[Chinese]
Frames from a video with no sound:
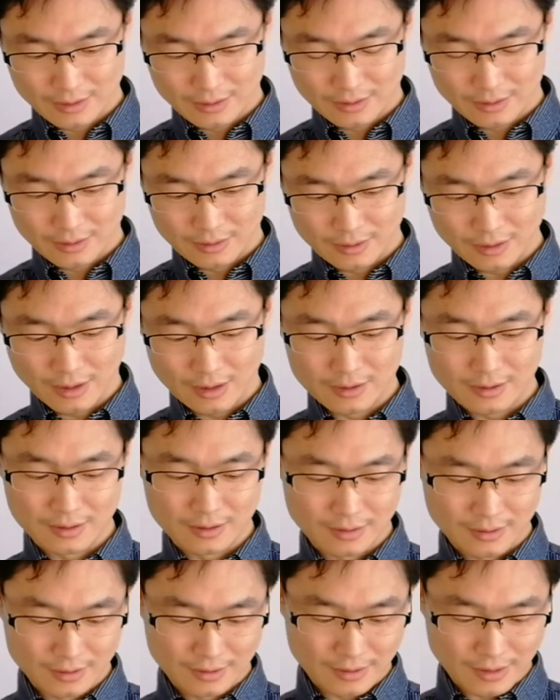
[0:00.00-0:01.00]
一二指
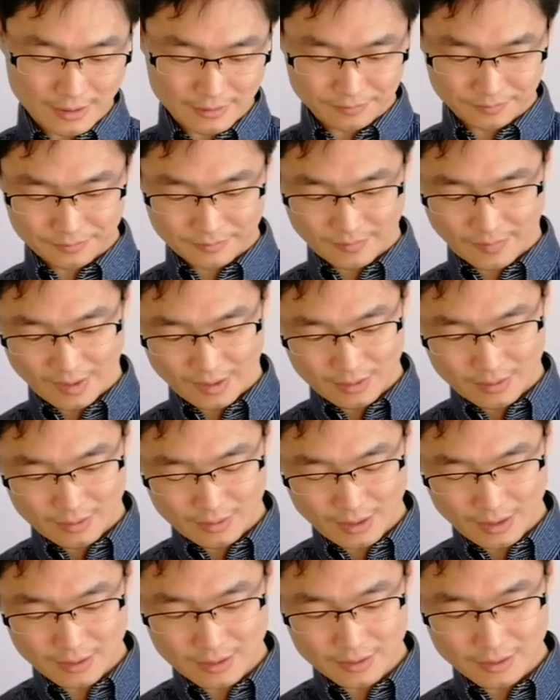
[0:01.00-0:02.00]
之间，
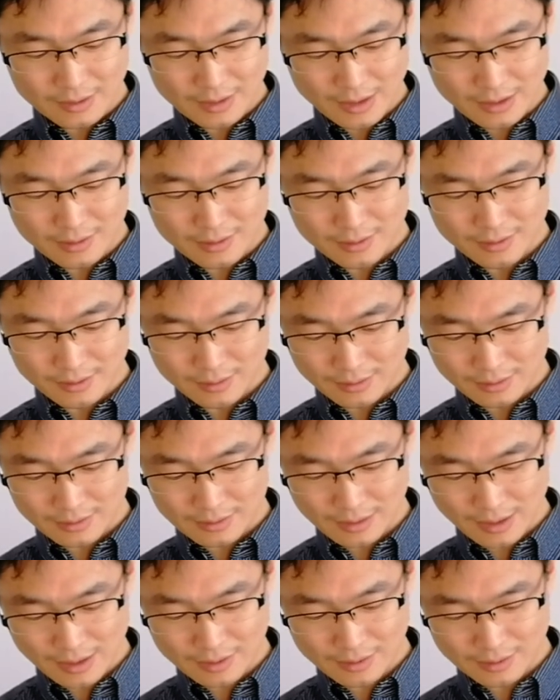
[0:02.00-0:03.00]
但是三四
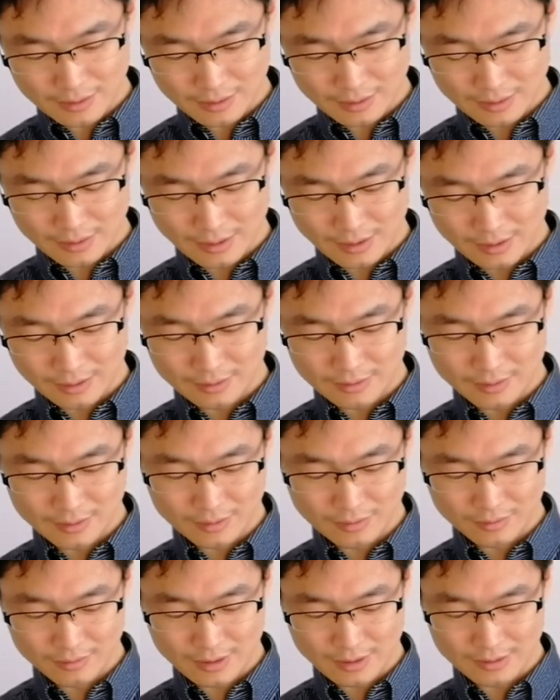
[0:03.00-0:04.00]
三四两个指
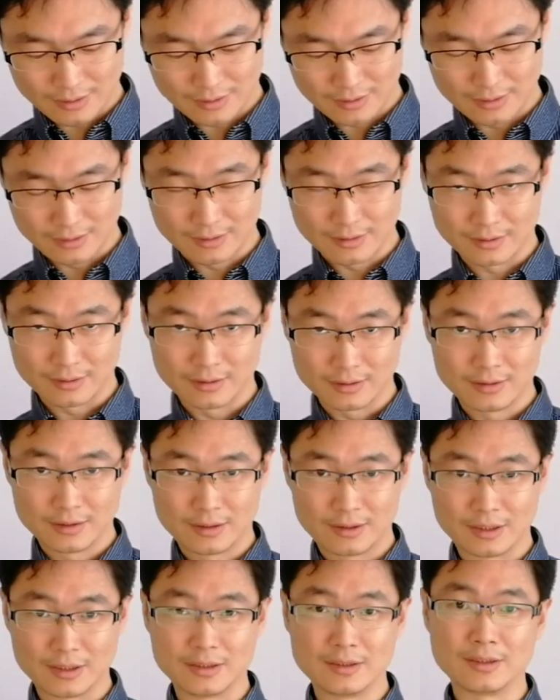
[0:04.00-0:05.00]
头呢是
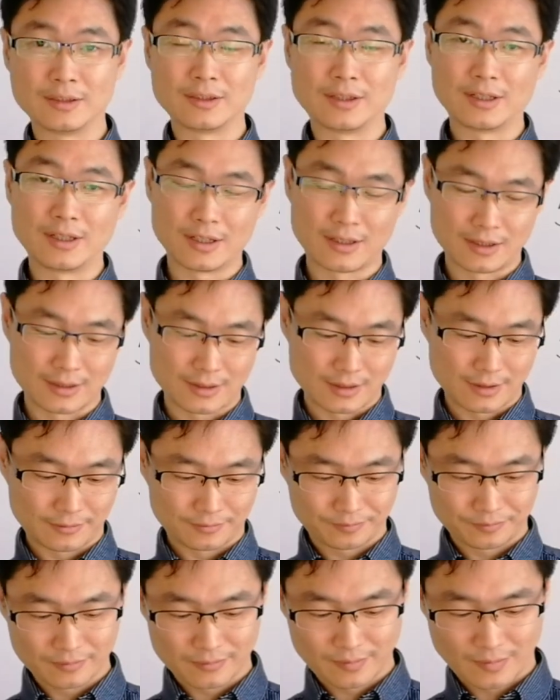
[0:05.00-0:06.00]
紧紧贴着的。
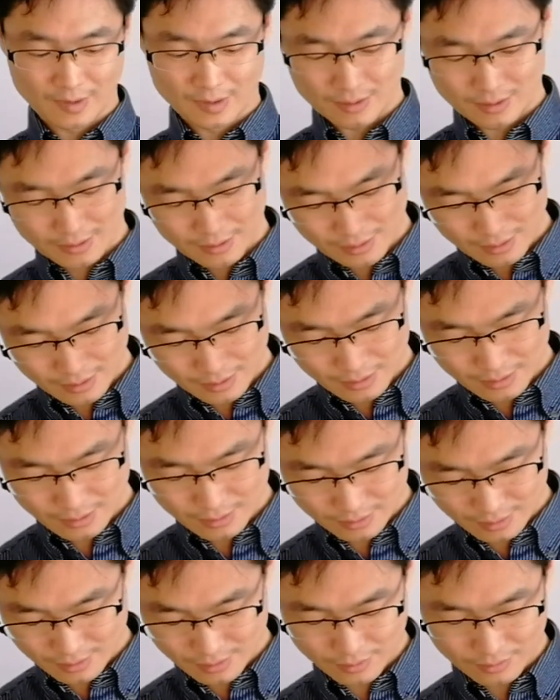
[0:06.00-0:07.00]

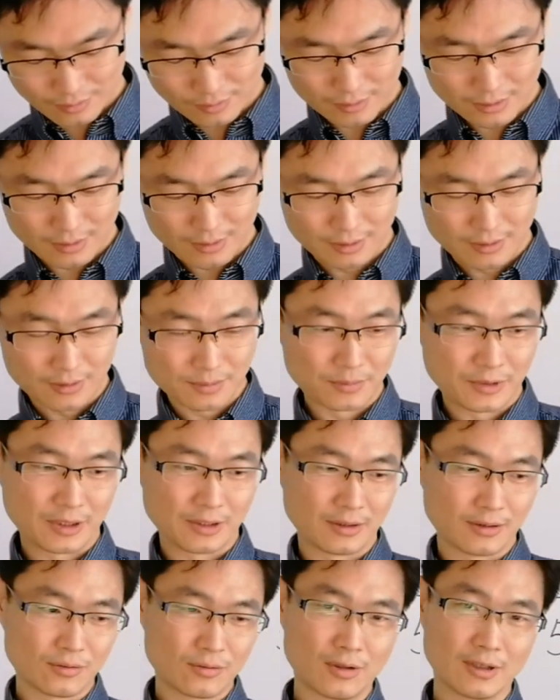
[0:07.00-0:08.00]
啊，就是这么一
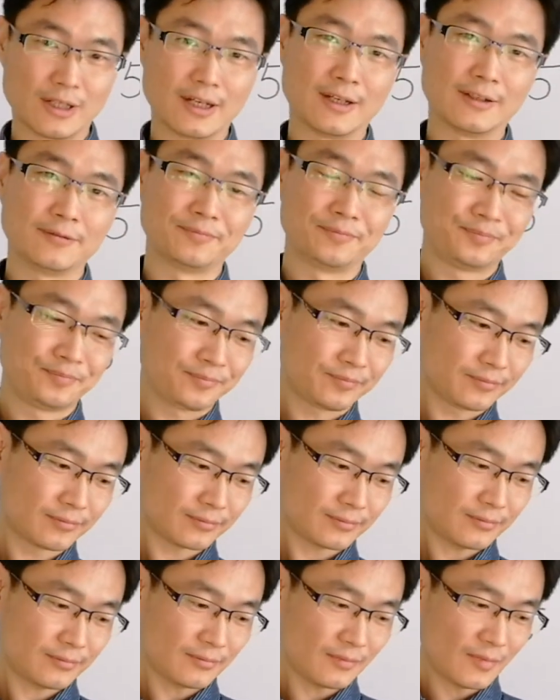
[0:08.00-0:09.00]
个状态。
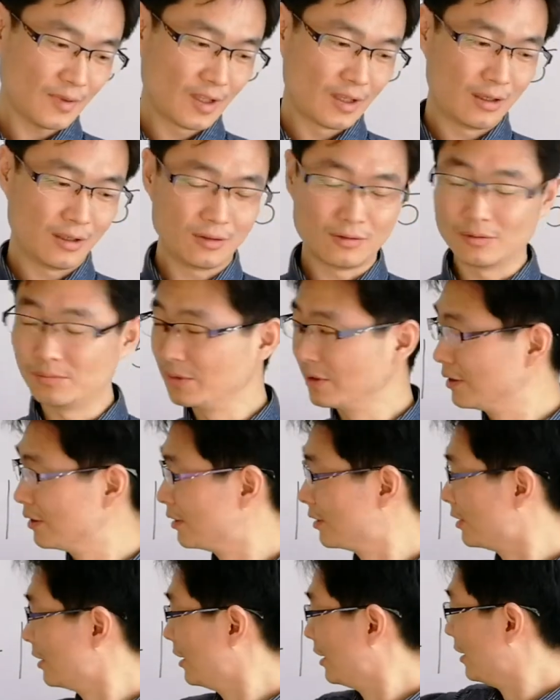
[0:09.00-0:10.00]
好，我
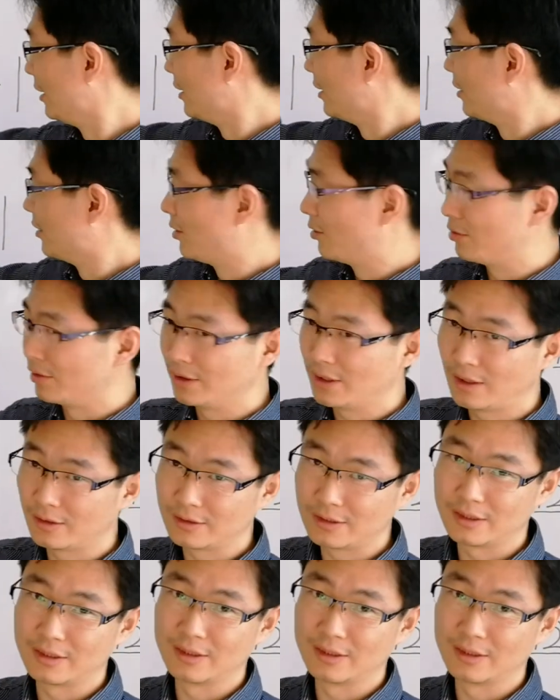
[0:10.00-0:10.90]
们回到这个